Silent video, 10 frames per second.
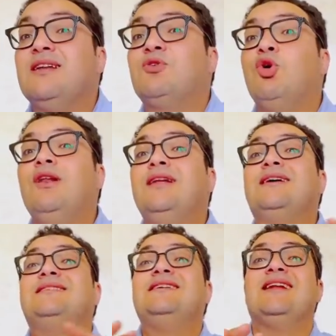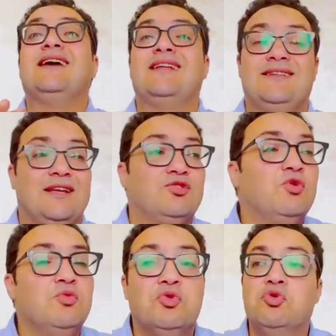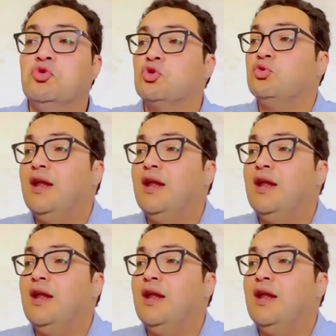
الكل كتيرة جدا جمهور